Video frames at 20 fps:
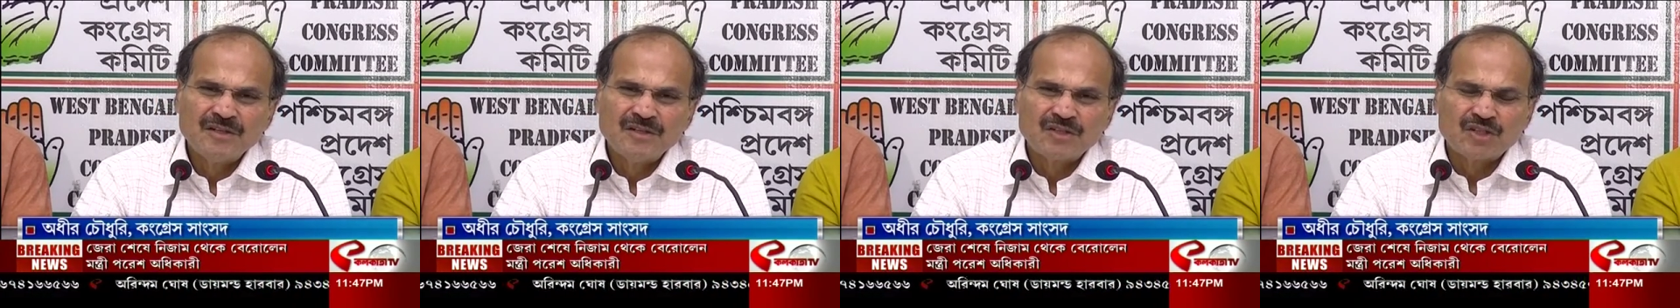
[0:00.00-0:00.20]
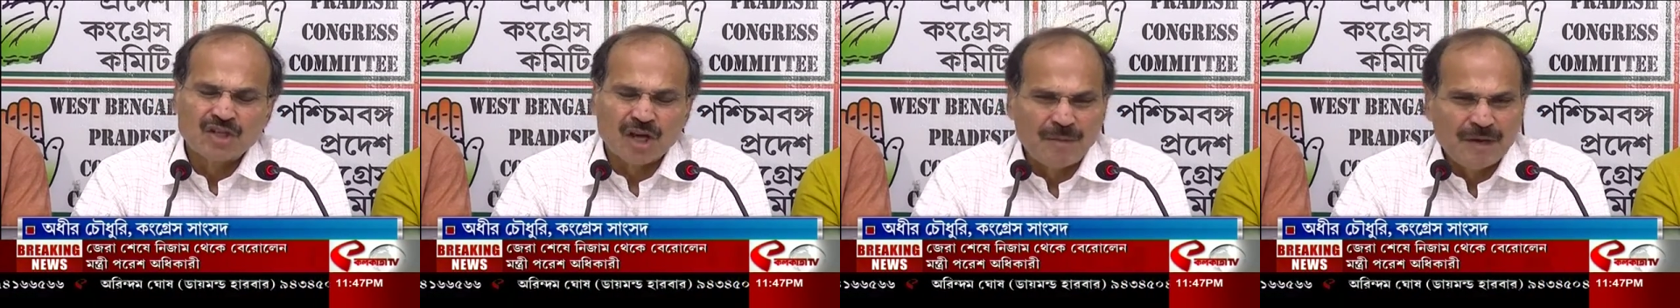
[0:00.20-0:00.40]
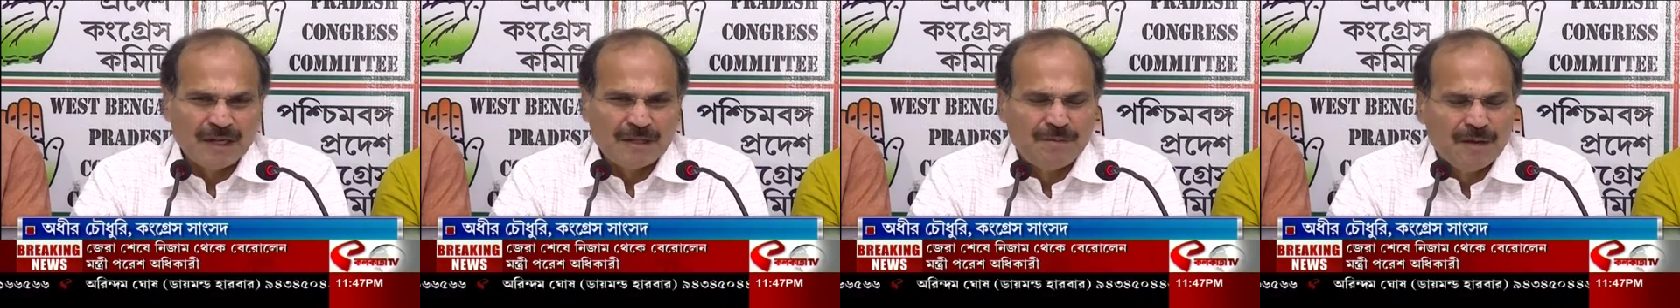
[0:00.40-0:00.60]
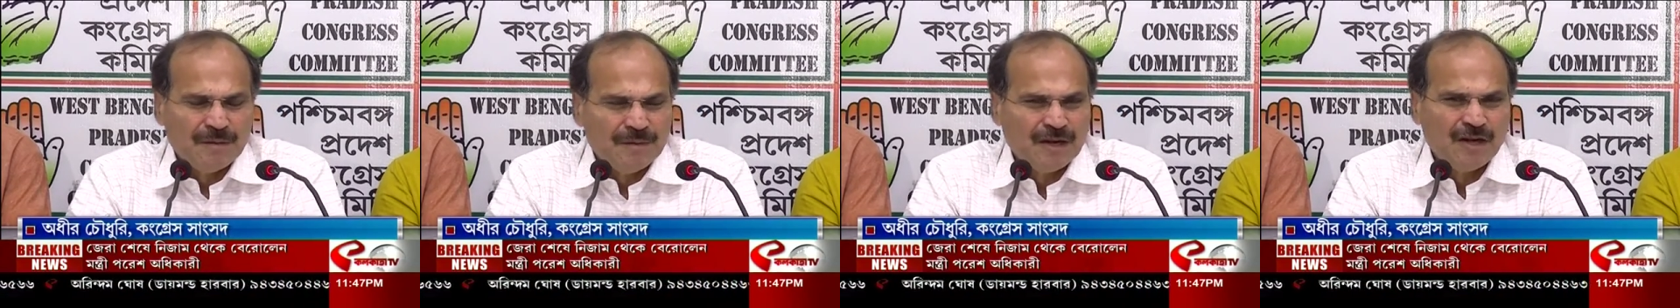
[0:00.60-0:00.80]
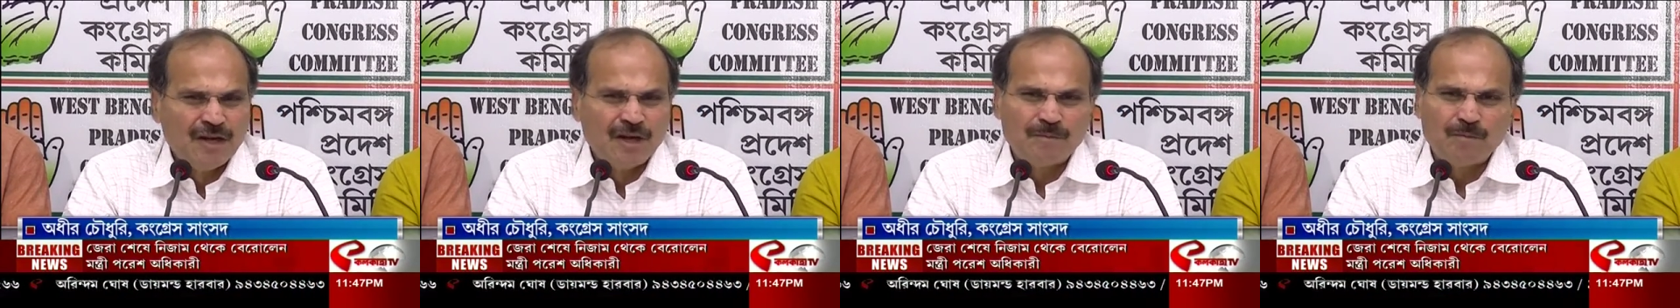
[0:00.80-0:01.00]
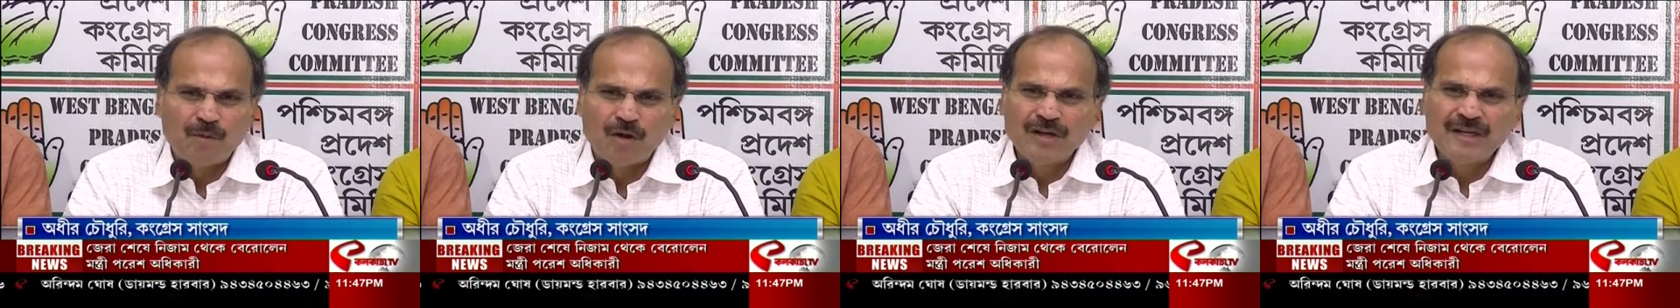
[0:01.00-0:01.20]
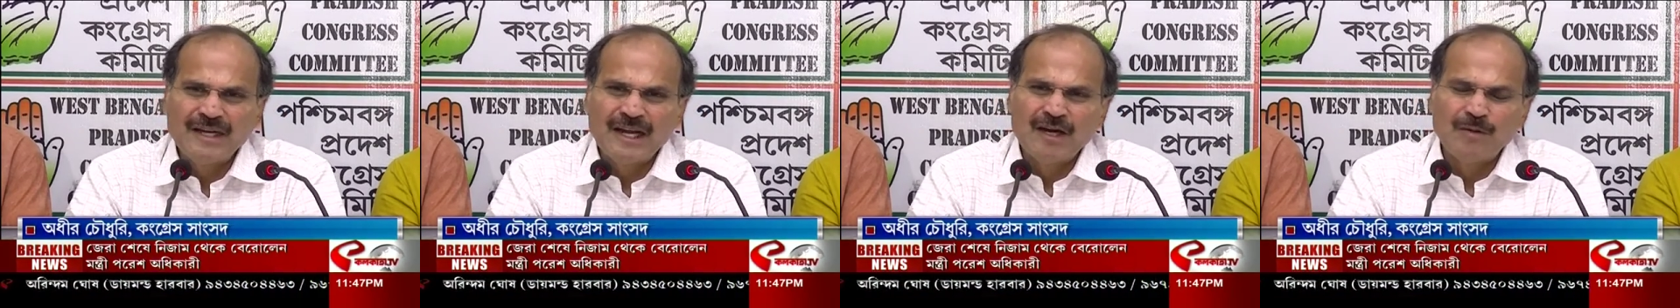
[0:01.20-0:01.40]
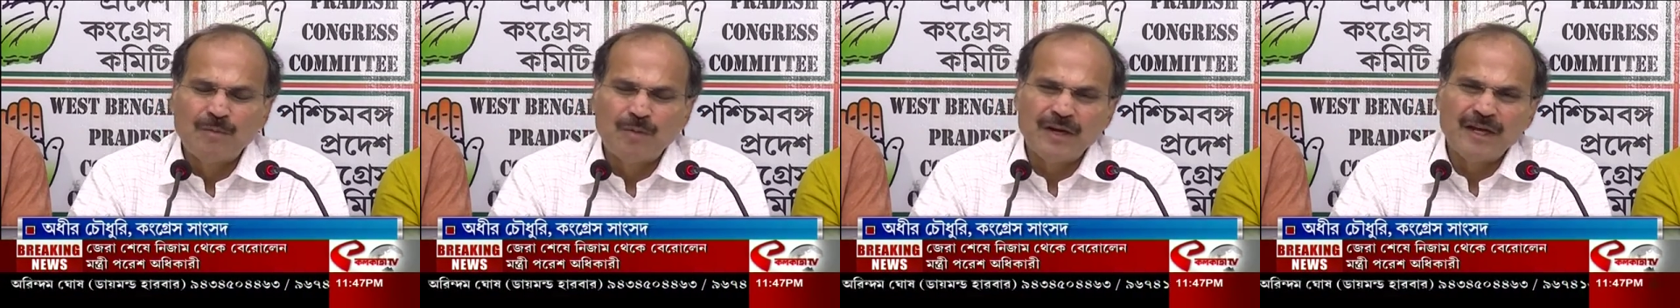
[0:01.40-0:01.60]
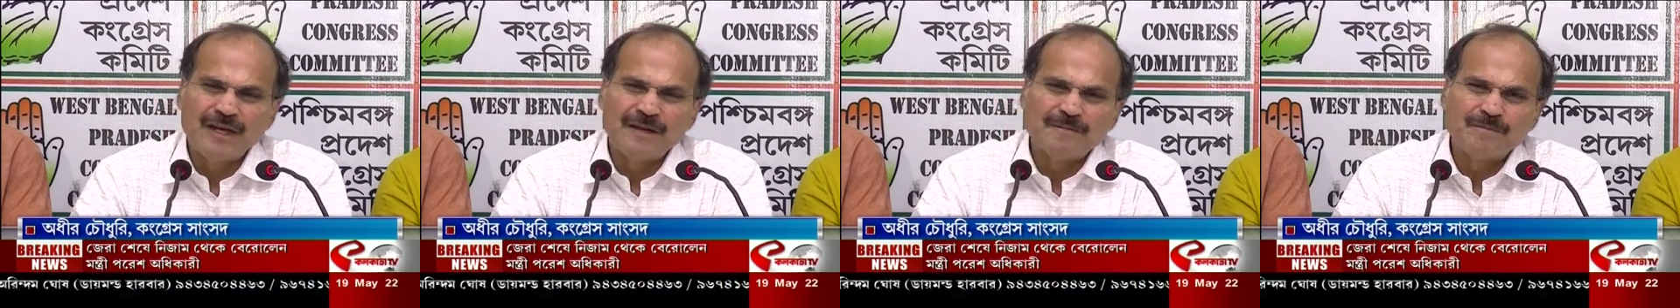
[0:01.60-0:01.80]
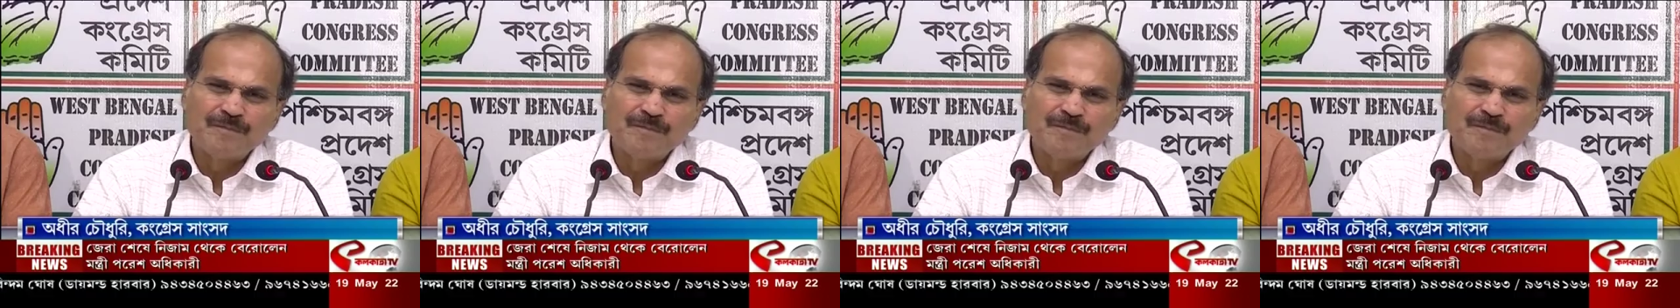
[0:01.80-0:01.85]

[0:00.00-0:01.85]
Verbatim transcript: সমেত বিভিন্ন পণ্যের উপরে